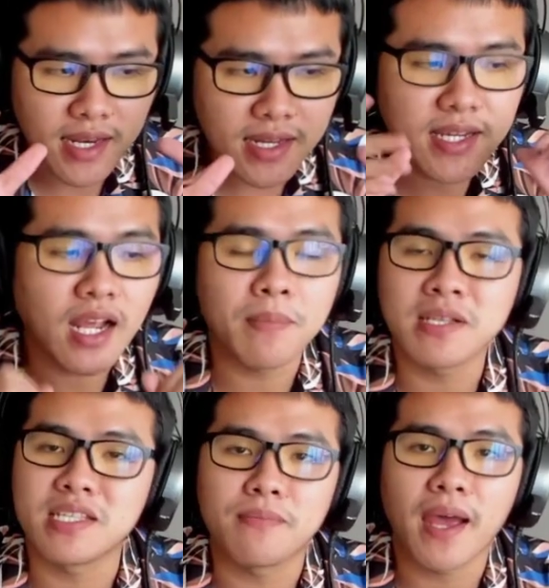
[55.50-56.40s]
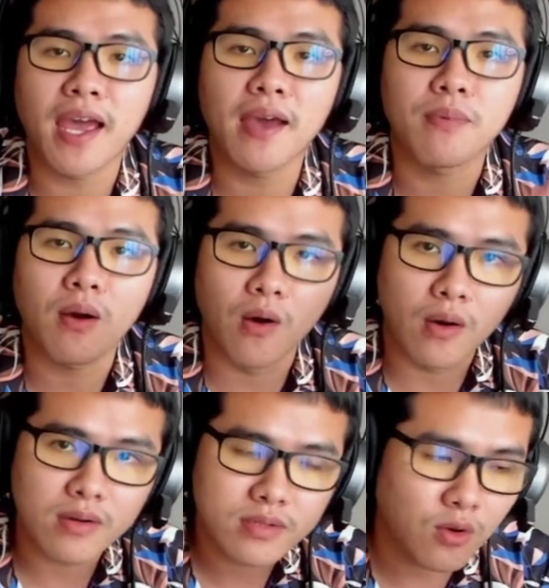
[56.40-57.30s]
ดึงเอาประสิทธิภาพของ
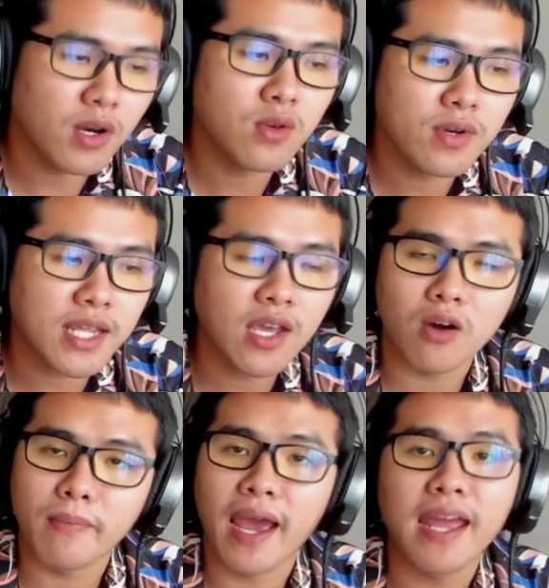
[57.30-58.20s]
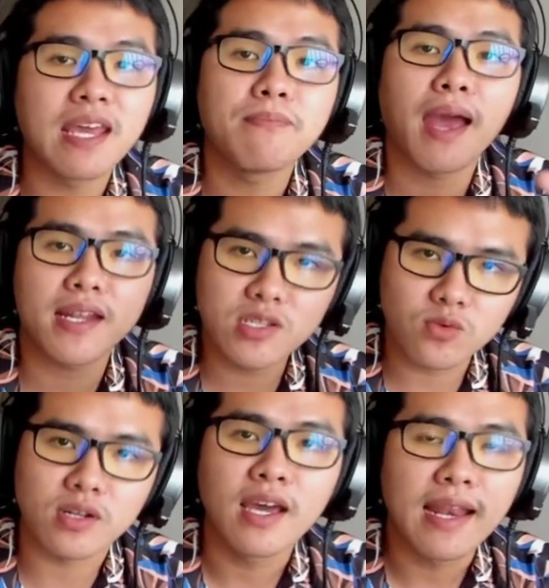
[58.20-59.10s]
กลยุทธ์นี้ออกมาให้ได้มากที่สุ
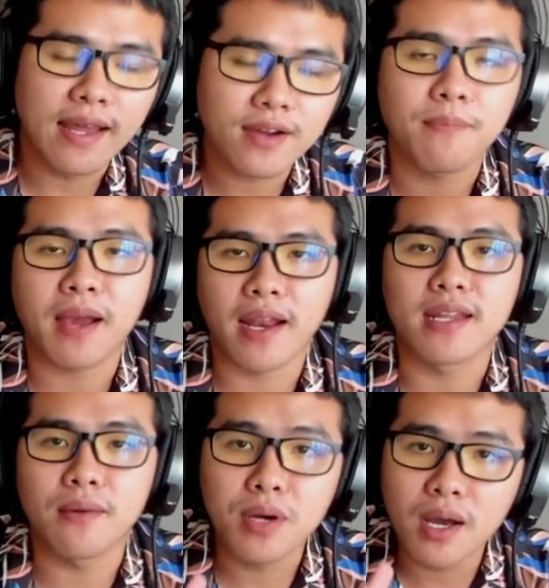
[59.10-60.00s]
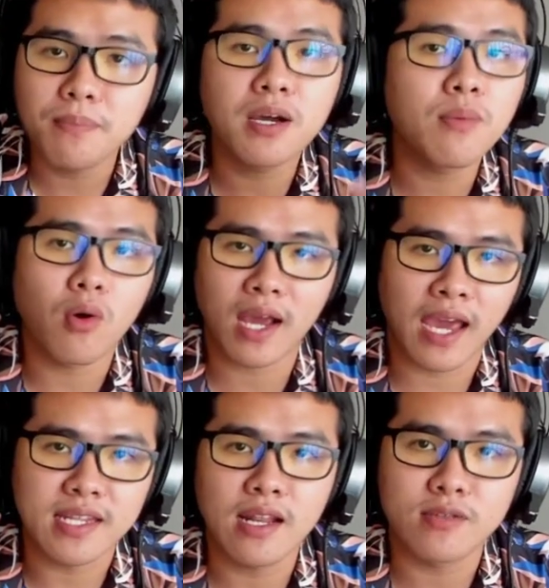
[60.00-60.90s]
ด แล้วกลับกันเนี่ยเพื่อเพิ่มโอกา
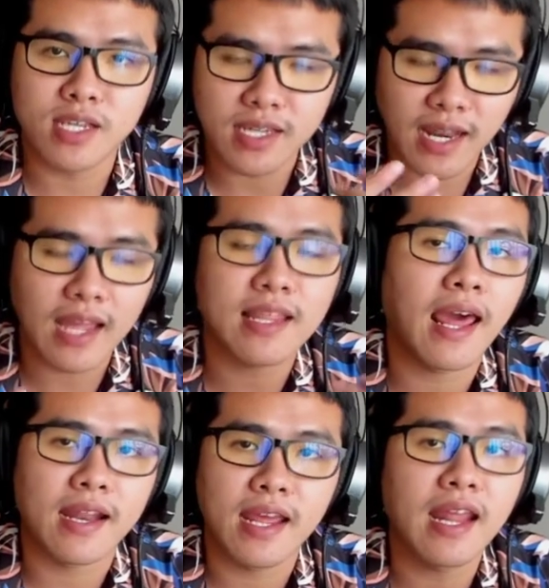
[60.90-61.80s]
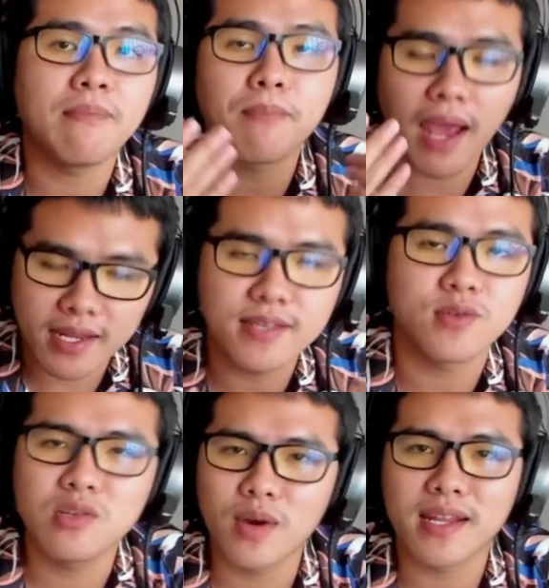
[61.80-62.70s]
สที่จะชนะตลาดให้ได้มากากที่
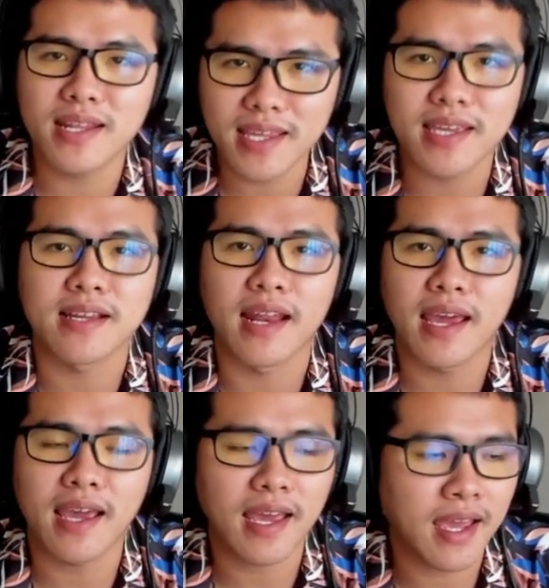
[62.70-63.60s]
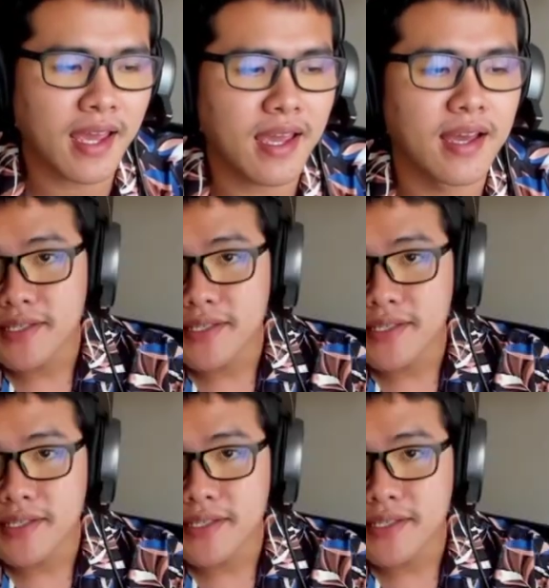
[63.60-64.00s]
สุดด้วยนั่นเองนะฮะ อ่า